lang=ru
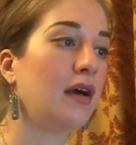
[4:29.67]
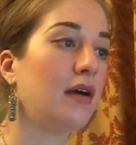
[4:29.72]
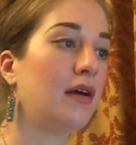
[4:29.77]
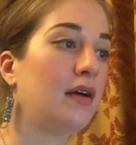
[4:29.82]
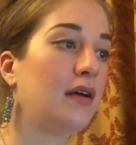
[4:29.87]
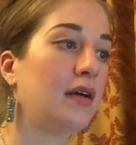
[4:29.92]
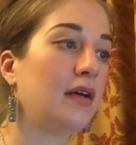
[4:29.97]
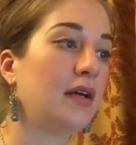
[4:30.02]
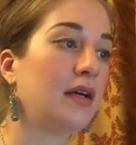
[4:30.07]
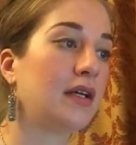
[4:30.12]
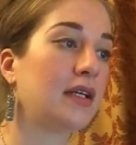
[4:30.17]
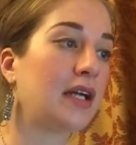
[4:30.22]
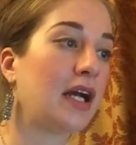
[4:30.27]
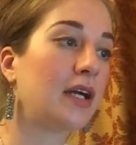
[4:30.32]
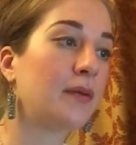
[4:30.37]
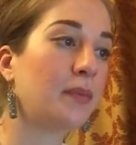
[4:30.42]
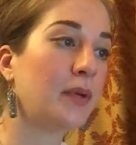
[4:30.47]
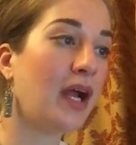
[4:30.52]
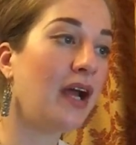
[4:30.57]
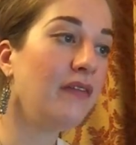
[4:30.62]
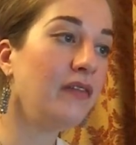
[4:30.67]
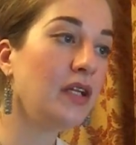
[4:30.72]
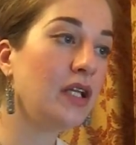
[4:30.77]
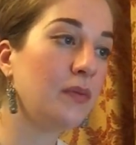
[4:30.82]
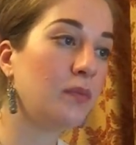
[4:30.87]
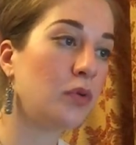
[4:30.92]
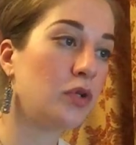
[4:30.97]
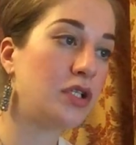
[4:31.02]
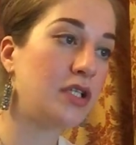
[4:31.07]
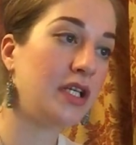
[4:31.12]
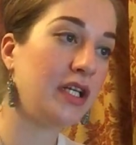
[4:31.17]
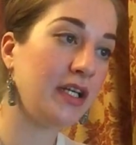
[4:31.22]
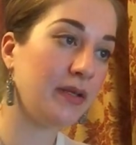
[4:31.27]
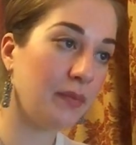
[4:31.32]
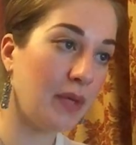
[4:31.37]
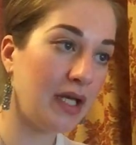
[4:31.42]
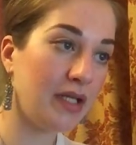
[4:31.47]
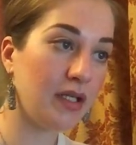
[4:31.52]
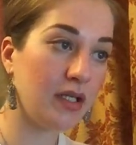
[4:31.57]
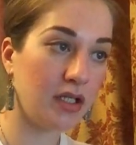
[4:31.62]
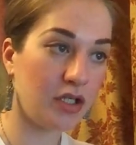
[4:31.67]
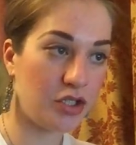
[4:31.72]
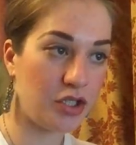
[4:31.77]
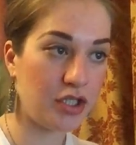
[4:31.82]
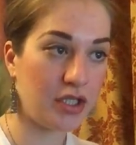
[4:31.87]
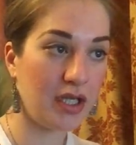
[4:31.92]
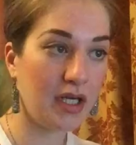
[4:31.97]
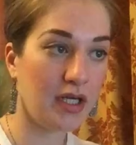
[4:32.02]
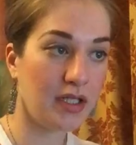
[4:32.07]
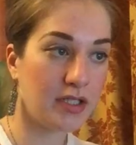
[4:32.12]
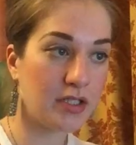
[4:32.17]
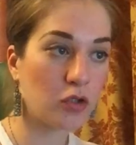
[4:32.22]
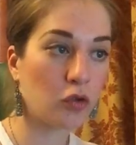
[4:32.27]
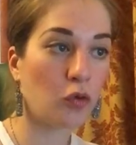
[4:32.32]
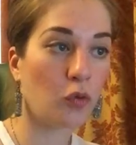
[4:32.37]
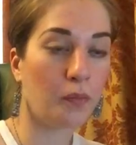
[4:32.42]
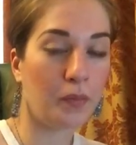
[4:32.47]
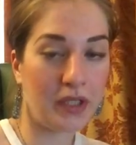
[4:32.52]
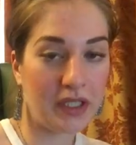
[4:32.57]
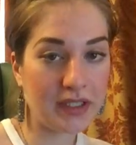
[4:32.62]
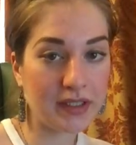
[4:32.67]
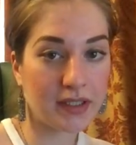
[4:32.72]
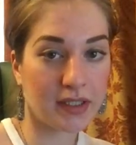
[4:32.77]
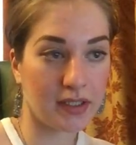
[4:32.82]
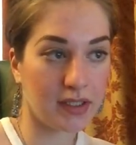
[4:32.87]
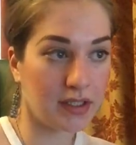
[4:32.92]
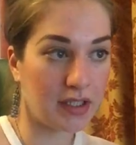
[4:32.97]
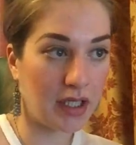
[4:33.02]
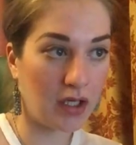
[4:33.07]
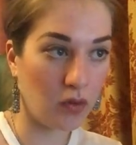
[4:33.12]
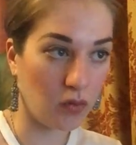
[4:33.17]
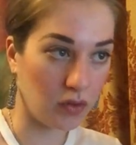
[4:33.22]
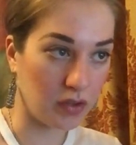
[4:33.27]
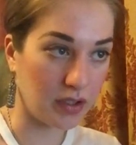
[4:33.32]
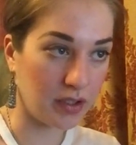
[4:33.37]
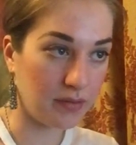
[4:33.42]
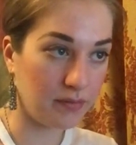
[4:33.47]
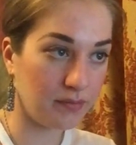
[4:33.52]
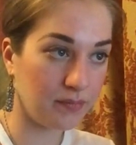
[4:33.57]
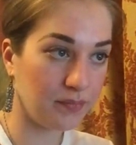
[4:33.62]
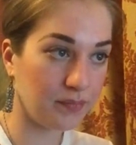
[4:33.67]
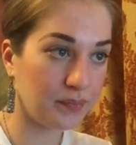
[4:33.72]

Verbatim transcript: Э, как правило, после Ямада начинается куплет кантаора.